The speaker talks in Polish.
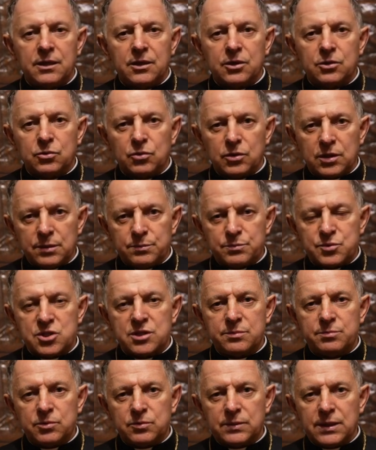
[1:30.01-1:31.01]
który
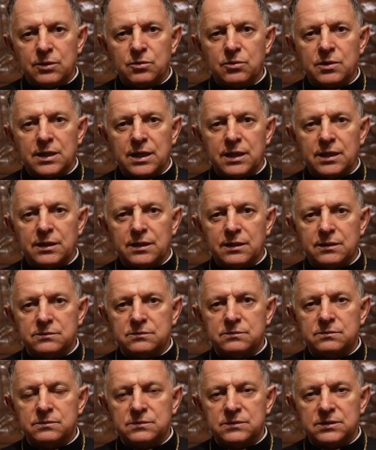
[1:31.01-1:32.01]
przybył na Ukrainę
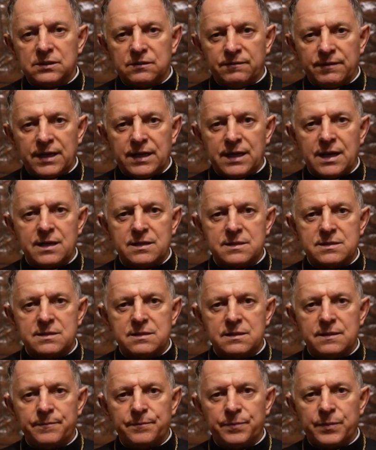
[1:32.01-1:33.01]
dwa
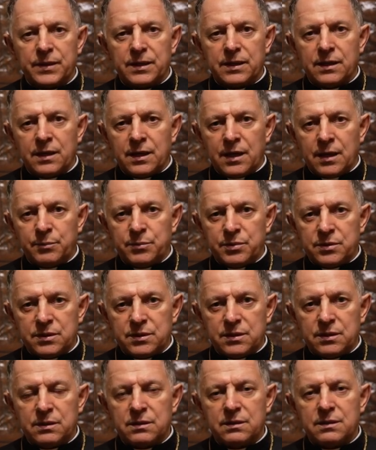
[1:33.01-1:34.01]
razy,
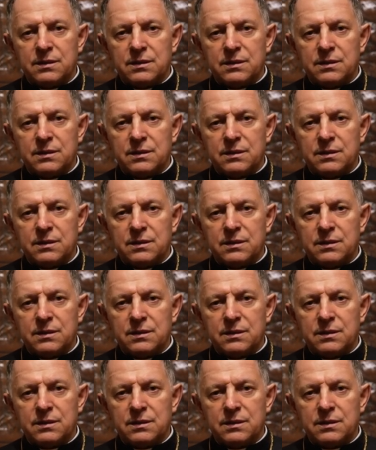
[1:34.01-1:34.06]
aby